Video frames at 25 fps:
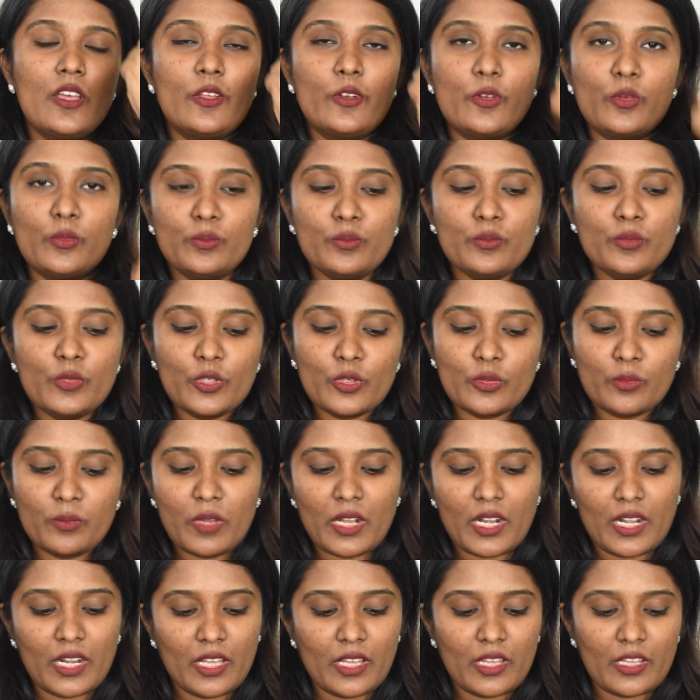ரொம்ப ரொம்ப
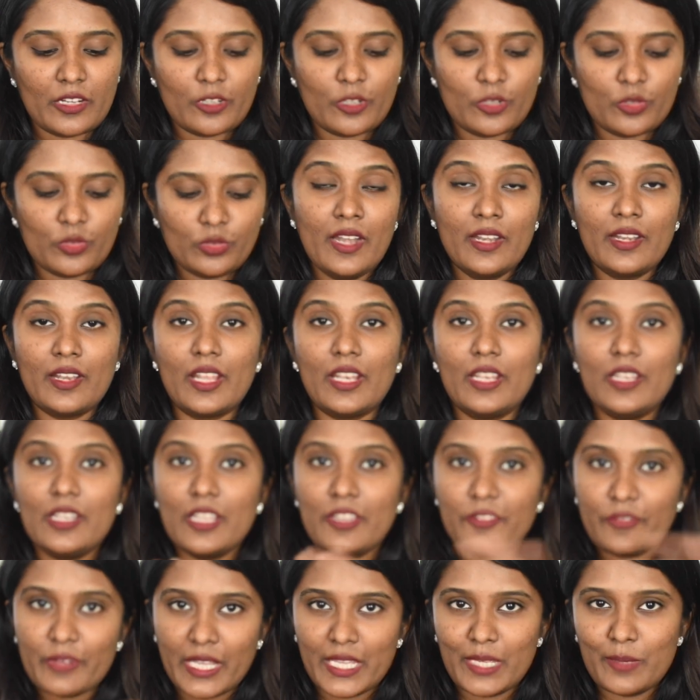அழகா இருக்கும் நல்ல
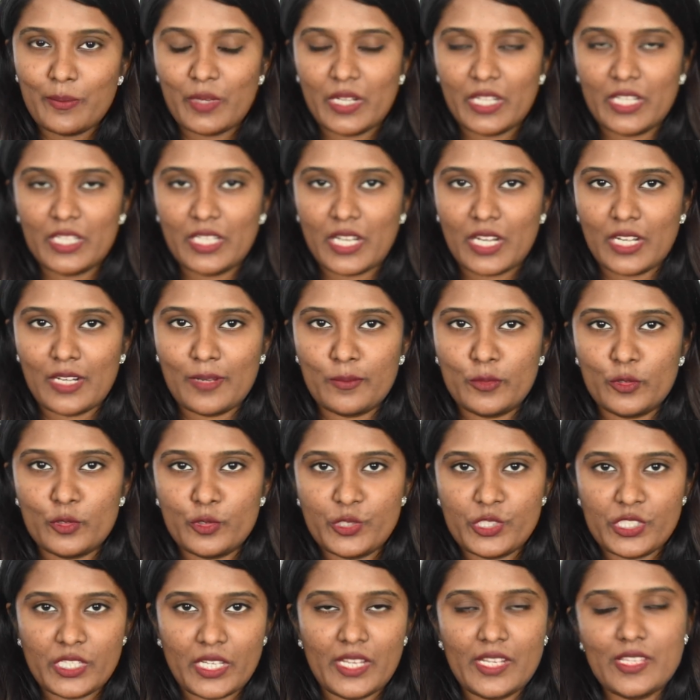வைப்ரண்டான ப்ளூ
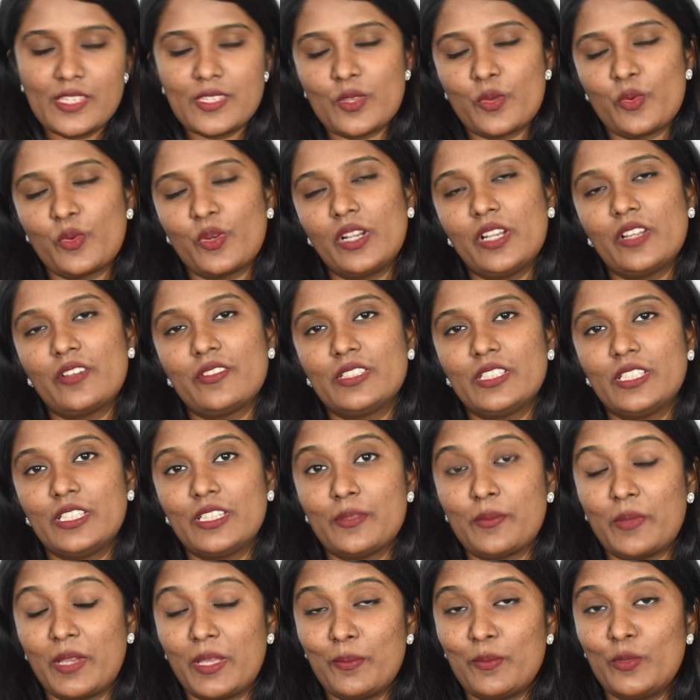ஷேட் ஸோ உங்களுக்கு வந்து
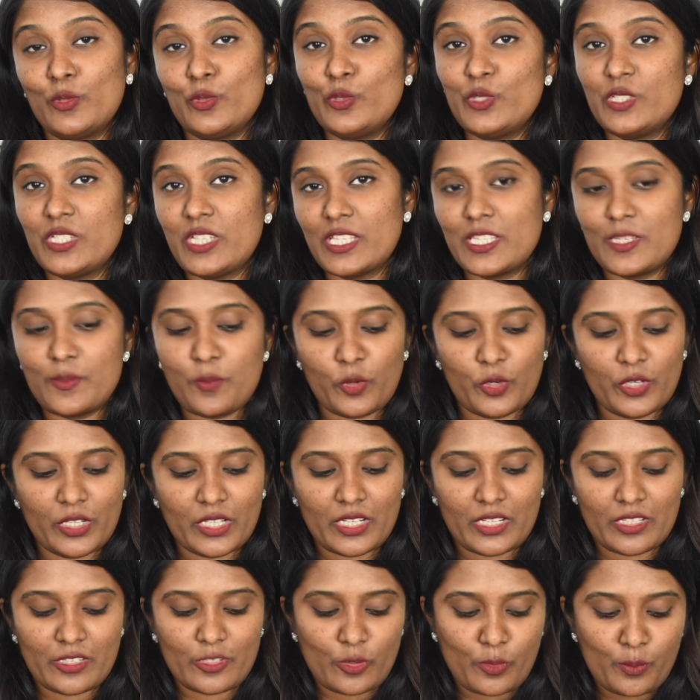இந்த மாதிரி ப்ளூ ஷேட்ஸ்
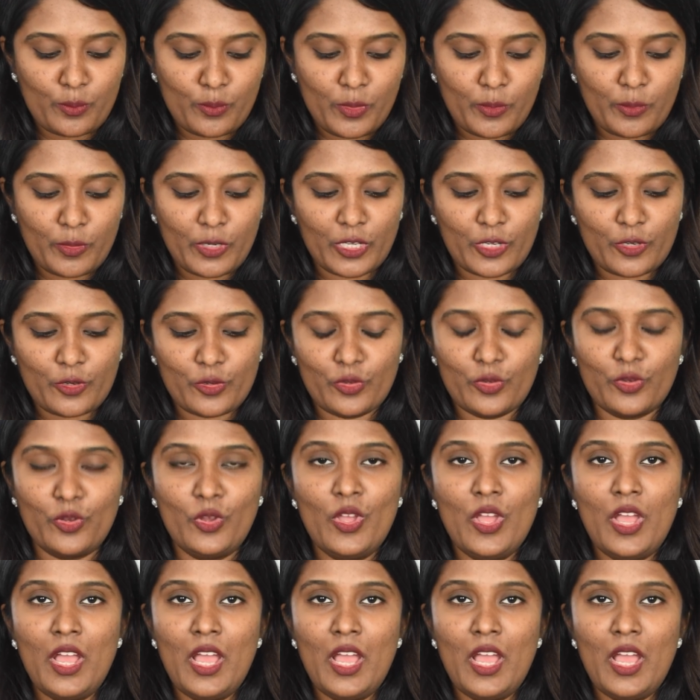போட்டுக்கிறது ரொம்ப பிடிக்கும்